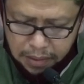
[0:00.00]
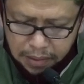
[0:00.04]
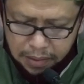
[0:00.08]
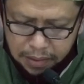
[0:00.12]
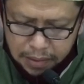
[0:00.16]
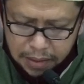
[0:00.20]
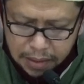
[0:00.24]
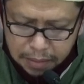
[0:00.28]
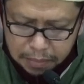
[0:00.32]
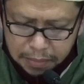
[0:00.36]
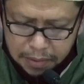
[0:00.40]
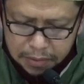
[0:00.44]

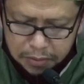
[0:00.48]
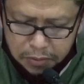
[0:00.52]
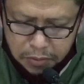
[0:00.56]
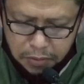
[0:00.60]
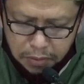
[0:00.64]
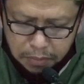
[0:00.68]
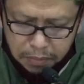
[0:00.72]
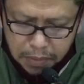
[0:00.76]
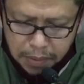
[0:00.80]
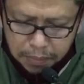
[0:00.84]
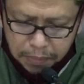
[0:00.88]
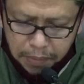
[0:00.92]
Kita
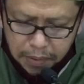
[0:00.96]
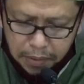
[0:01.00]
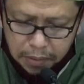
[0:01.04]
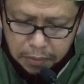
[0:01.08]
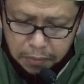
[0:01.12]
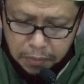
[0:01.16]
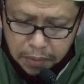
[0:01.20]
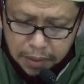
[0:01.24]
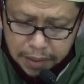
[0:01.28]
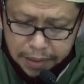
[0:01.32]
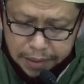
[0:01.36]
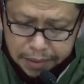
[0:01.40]
masuk bab
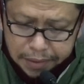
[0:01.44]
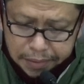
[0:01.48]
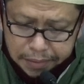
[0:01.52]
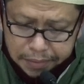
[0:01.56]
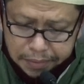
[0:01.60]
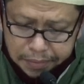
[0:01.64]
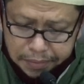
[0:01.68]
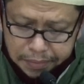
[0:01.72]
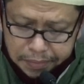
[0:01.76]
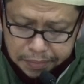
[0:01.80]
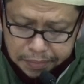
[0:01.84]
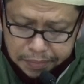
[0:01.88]
kedua
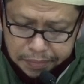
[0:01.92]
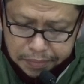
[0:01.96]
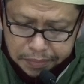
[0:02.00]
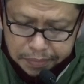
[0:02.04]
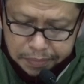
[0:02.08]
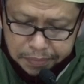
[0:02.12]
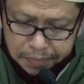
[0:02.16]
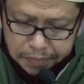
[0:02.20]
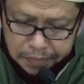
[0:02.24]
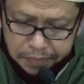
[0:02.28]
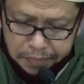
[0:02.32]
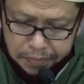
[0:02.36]

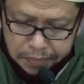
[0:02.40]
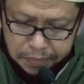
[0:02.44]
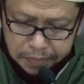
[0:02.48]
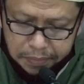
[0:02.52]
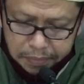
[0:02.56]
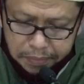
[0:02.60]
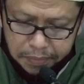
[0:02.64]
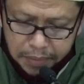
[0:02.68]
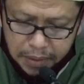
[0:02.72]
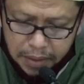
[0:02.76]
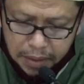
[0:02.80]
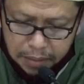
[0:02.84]

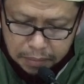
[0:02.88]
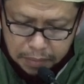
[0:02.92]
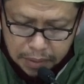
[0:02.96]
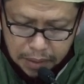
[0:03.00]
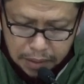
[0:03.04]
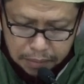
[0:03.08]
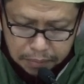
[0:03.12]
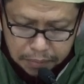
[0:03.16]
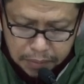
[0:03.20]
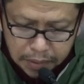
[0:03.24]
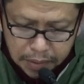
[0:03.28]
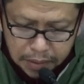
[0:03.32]
pada
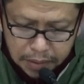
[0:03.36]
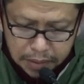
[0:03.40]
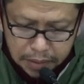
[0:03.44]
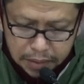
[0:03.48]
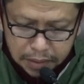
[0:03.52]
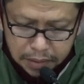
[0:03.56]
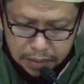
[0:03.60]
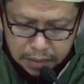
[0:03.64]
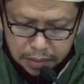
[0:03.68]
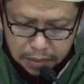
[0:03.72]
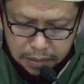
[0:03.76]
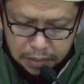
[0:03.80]
malam
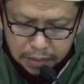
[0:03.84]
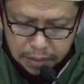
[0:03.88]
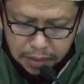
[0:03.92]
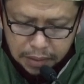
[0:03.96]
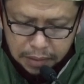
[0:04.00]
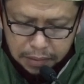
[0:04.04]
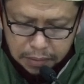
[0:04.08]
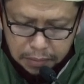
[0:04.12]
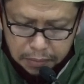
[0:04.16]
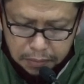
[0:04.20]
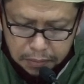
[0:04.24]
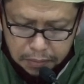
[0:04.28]
ini
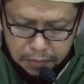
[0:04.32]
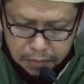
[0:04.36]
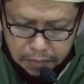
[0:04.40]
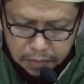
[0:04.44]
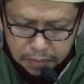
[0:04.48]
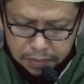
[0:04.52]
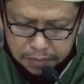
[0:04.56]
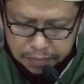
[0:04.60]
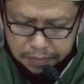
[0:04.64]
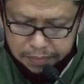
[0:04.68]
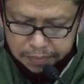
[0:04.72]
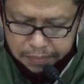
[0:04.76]

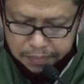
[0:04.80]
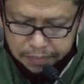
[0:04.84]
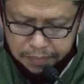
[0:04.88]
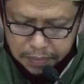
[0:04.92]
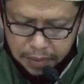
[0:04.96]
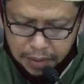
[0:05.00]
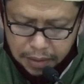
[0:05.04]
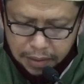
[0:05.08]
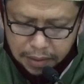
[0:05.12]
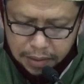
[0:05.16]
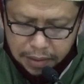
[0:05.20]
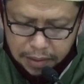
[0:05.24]
yaitu
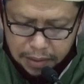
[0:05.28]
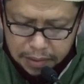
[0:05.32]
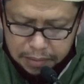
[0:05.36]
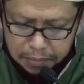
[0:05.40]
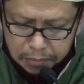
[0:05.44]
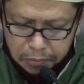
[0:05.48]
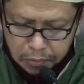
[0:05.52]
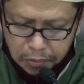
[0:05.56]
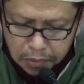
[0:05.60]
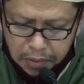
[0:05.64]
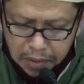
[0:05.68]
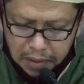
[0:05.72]
akhlak
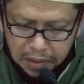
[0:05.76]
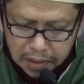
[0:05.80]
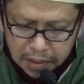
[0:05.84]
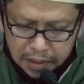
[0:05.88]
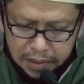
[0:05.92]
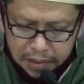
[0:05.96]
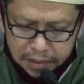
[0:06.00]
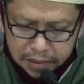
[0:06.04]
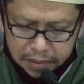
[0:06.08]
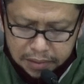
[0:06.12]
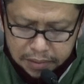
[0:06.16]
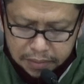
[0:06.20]

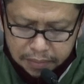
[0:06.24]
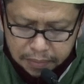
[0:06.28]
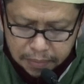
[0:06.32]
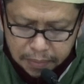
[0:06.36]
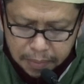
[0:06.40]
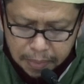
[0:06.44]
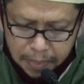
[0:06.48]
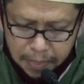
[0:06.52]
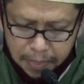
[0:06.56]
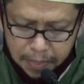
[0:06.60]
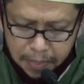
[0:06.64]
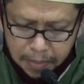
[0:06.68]
mulia
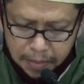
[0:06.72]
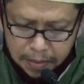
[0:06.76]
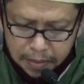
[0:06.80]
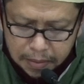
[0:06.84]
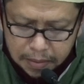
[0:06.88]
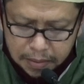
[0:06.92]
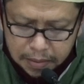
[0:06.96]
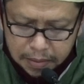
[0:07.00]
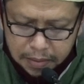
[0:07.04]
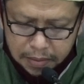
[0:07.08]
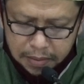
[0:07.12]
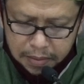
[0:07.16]

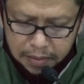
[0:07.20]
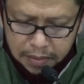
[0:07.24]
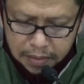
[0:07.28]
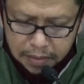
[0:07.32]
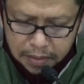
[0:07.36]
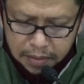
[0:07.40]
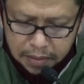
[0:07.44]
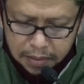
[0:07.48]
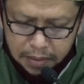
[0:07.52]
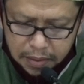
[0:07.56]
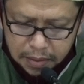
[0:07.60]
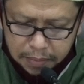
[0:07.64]

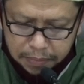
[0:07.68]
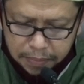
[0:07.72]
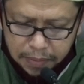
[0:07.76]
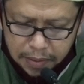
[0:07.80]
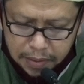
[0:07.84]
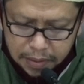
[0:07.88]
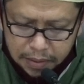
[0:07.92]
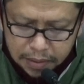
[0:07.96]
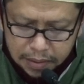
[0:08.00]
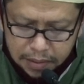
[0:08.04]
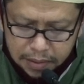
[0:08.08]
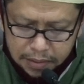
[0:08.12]

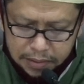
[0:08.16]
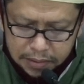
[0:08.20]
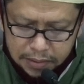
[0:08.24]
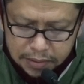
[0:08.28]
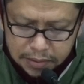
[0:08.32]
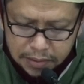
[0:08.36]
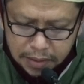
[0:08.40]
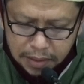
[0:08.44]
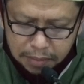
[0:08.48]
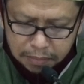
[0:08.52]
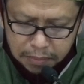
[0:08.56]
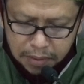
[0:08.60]
kepada
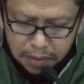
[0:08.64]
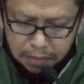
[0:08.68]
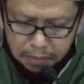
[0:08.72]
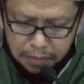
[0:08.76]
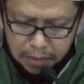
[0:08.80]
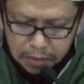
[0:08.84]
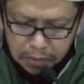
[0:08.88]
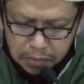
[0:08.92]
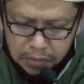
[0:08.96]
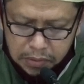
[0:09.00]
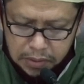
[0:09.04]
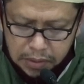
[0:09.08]
sesama
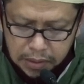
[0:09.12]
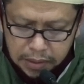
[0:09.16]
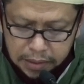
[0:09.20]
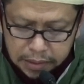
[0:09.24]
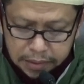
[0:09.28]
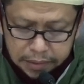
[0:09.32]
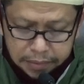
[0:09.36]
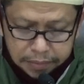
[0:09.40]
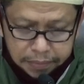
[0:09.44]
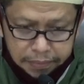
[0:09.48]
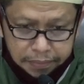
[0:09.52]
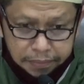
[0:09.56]

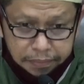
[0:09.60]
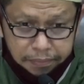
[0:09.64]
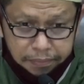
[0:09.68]
manusia.